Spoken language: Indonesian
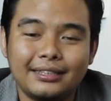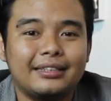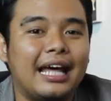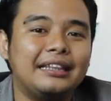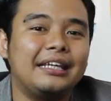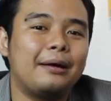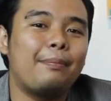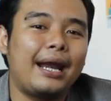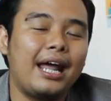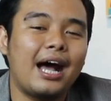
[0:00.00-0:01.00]
nanti
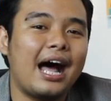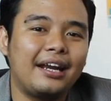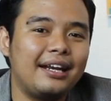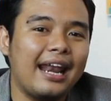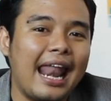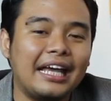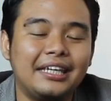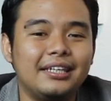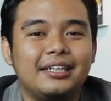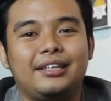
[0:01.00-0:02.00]
kepada Anda
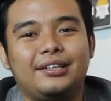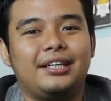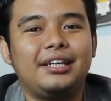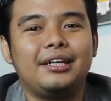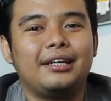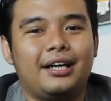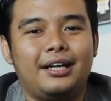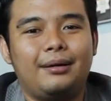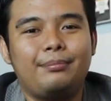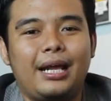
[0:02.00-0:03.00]
lagi gitu. Jadi
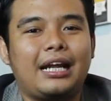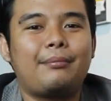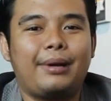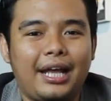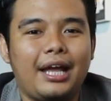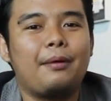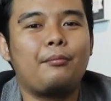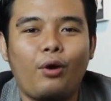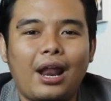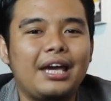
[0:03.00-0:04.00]
uh, biarkan mereka yang
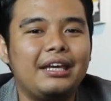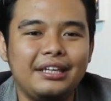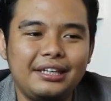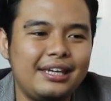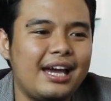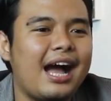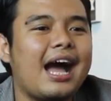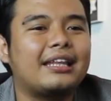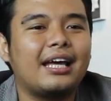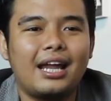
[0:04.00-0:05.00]
mulai ya
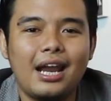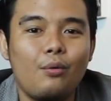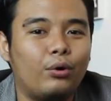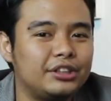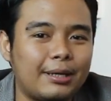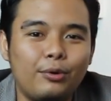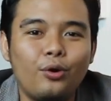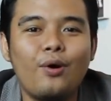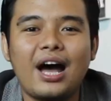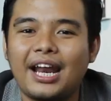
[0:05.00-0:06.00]
katakanlah WhatsApp
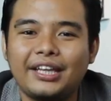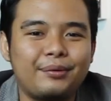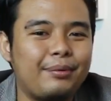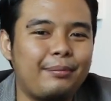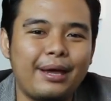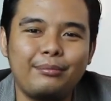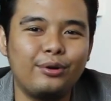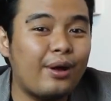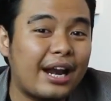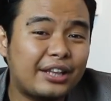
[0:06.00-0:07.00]
duluan atau BBM
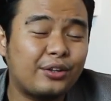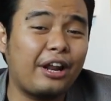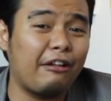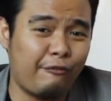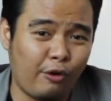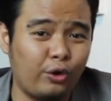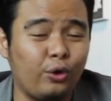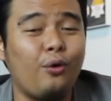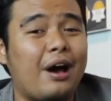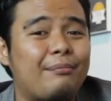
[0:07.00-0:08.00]
duluan atau nelpon
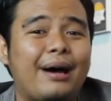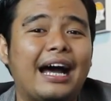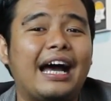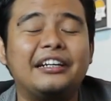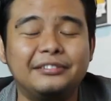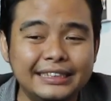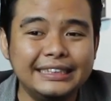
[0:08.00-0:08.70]
duluan bahkan